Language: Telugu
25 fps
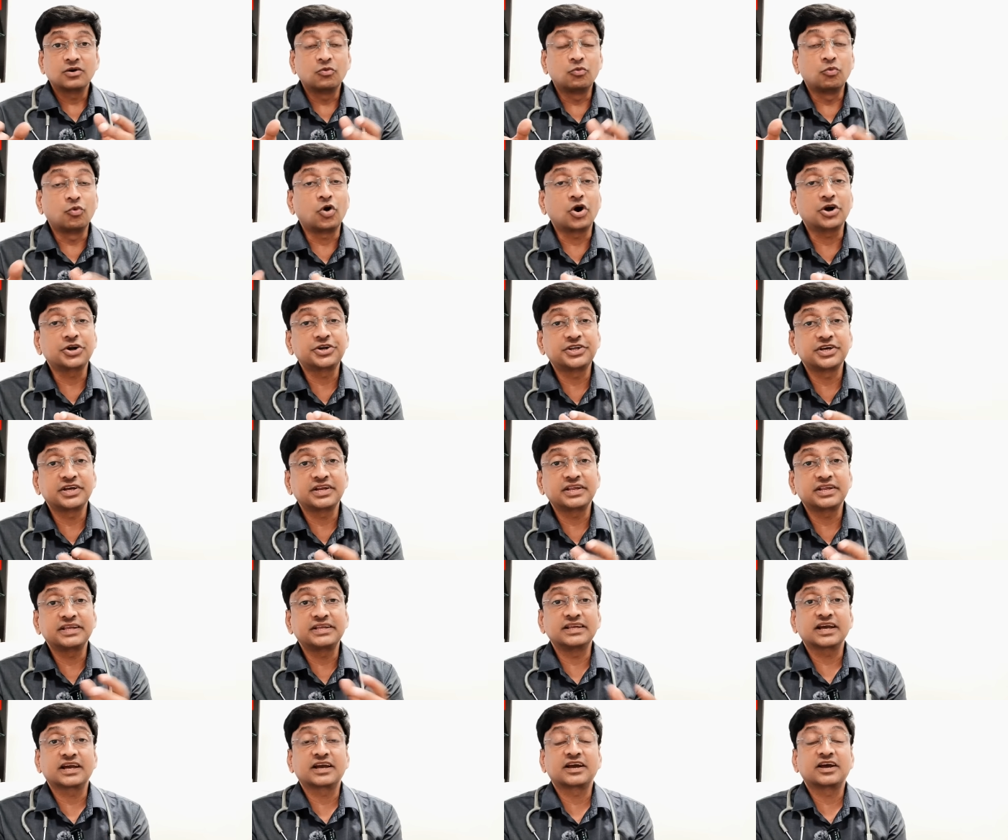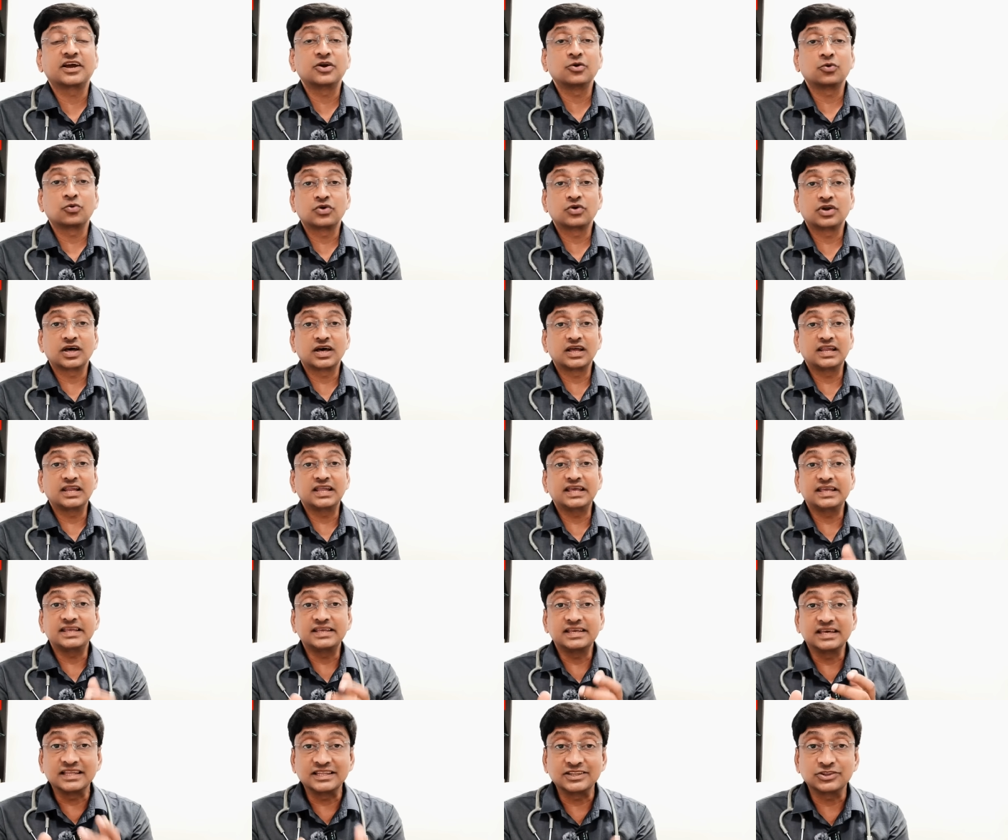వాటర్ ఎక్కడ ఉండాలి
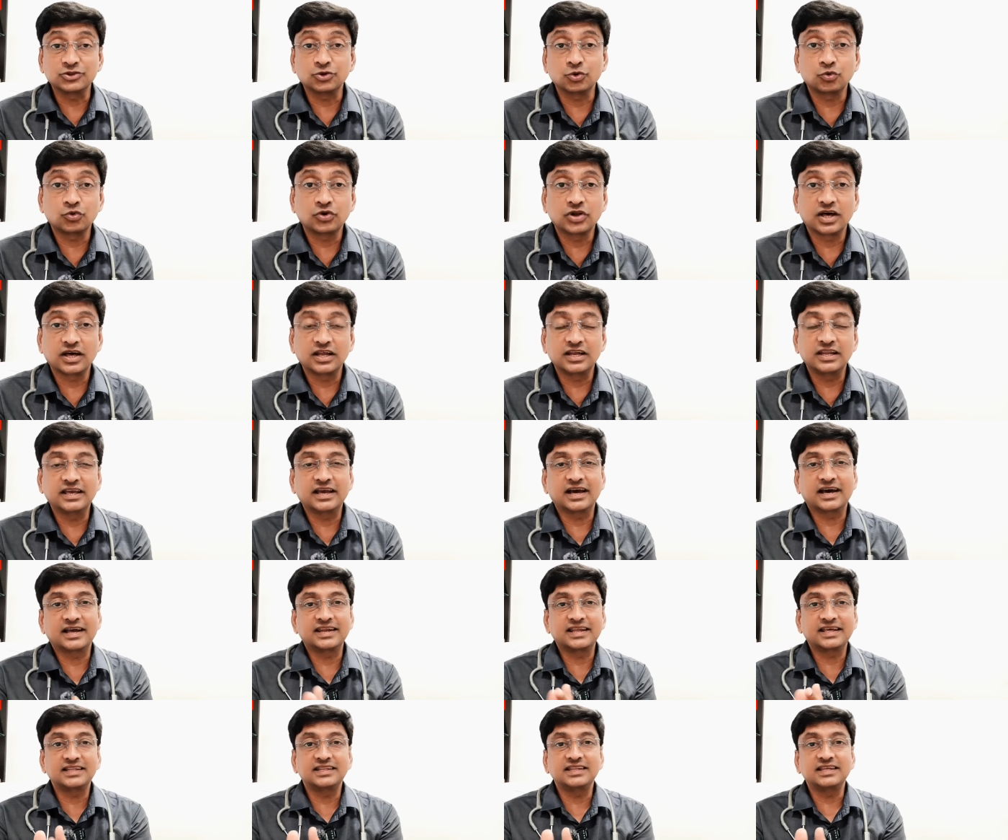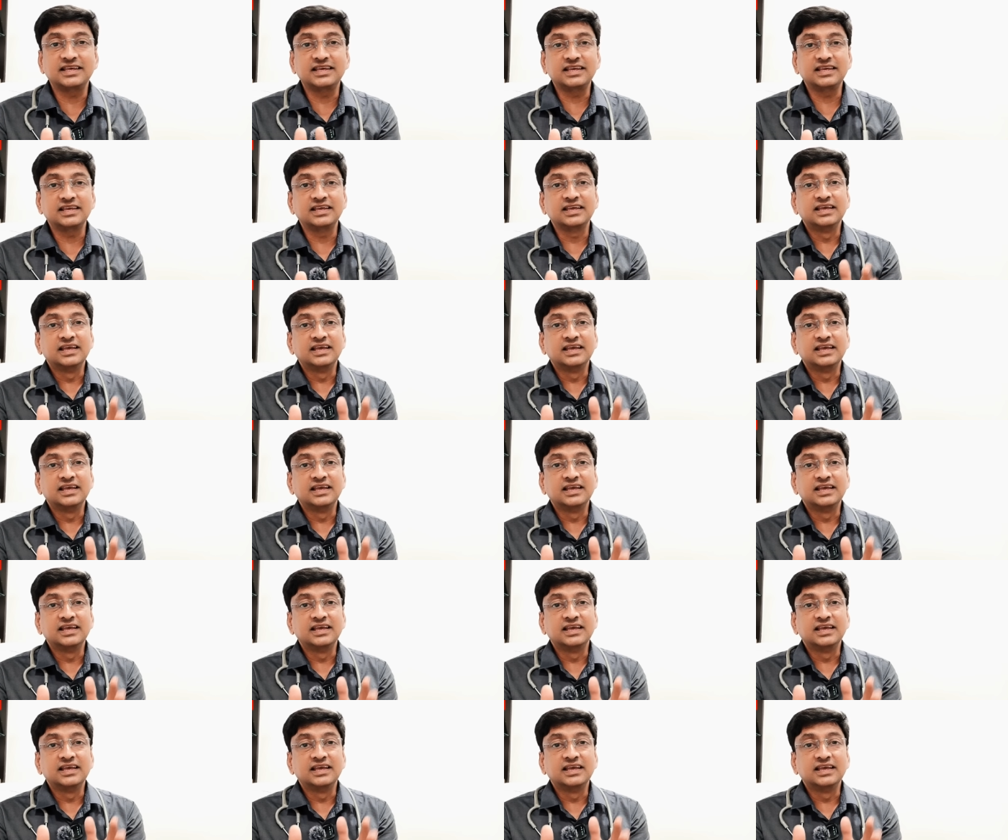ఎంత ఉండాలి అనేది